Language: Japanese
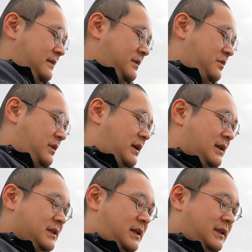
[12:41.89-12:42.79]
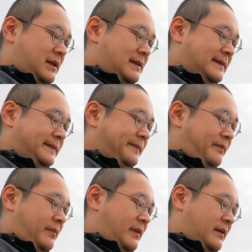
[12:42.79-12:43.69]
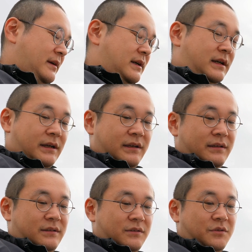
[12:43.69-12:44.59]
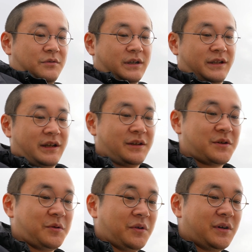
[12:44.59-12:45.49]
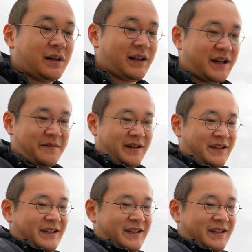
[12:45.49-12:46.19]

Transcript: そんな感じかなはいというわけで今日あやべえ